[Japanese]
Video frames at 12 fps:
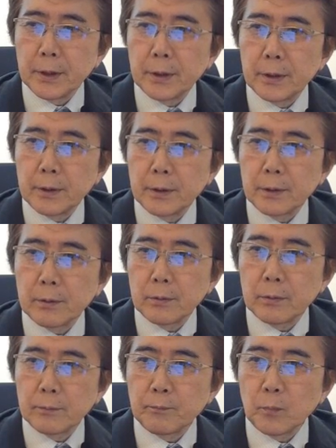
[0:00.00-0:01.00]

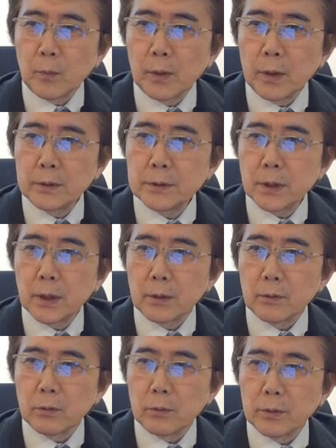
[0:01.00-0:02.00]
えー、この電子
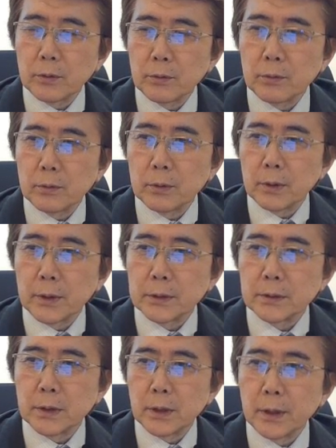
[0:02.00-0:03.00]
波が得意ということ
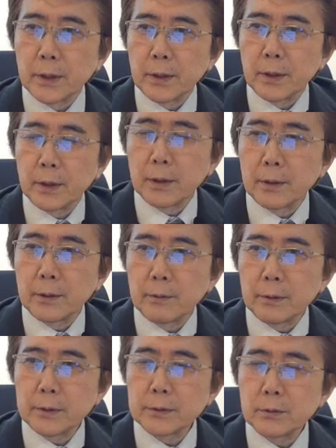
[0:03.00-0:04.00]
はですね、
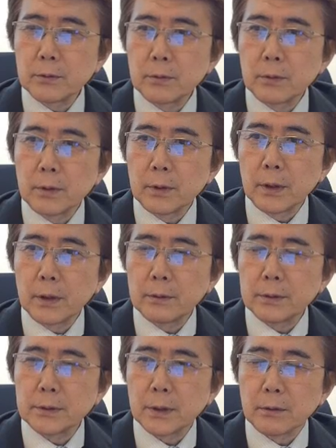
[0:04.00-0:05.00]
えー、私の
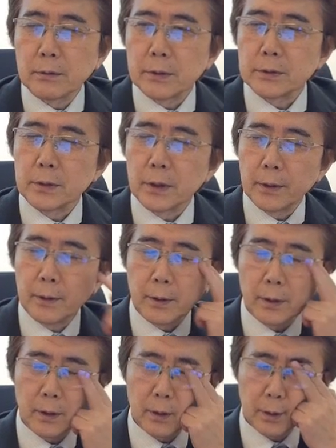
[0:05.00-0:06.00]
大学時代のです
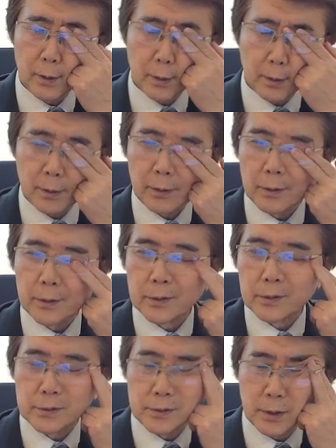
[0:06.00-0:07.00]
ね、
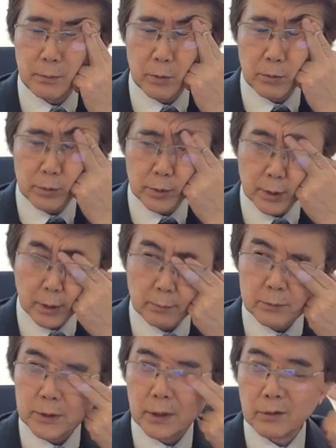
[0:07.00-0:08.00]
えー、専門分
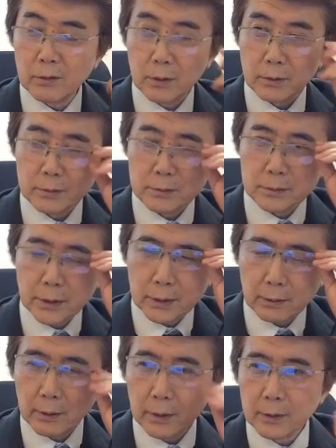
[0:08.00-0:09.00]
野が無線工
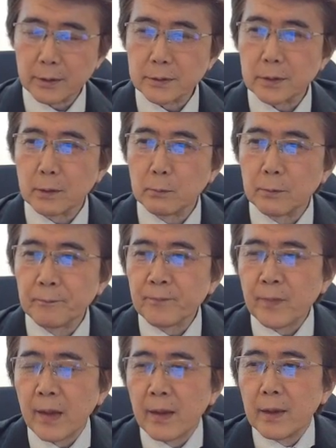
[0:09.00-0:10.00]
学だったわけなんですけど
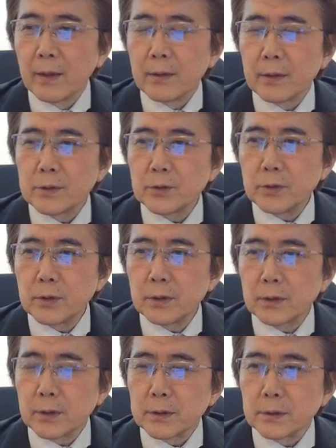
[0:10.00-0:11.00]
もでそ
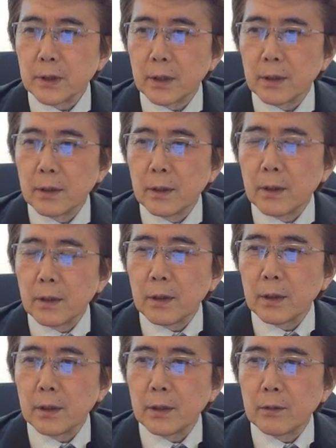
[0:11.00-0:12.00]
れなんでですね、
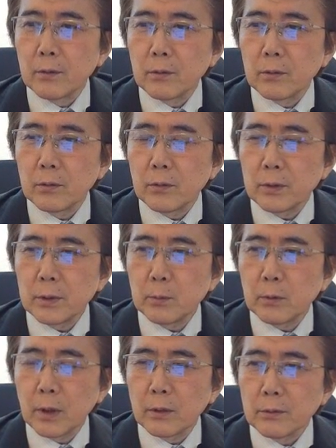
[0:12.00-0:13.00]
えこのこ
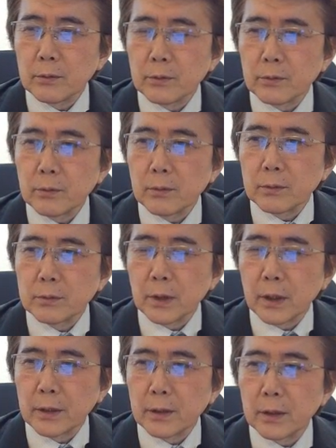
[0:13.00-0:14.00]
ういったものがあるっていう
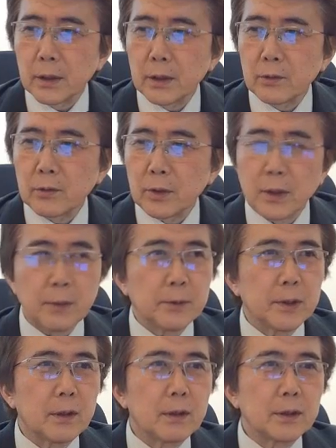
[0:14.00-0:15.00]
となんか行かないといけ
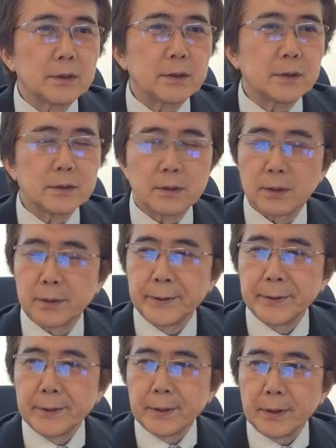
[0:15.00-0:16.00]
ないみたいな感じですね
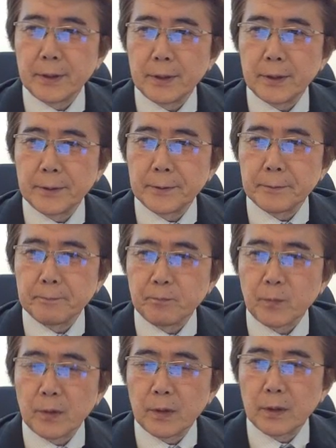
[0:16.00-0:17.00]

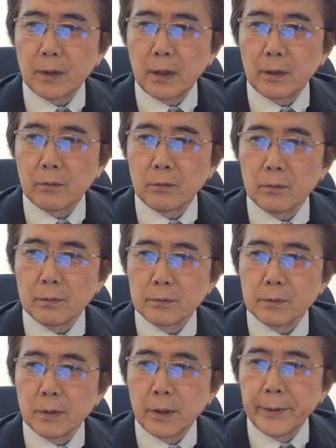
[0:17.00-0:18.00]
えー、でこ
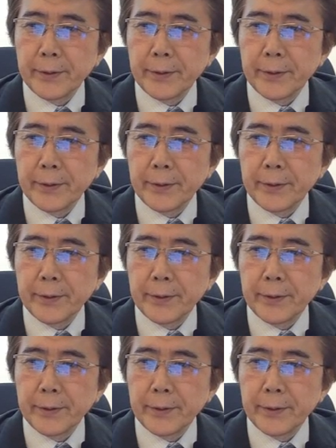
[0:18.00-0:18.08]
の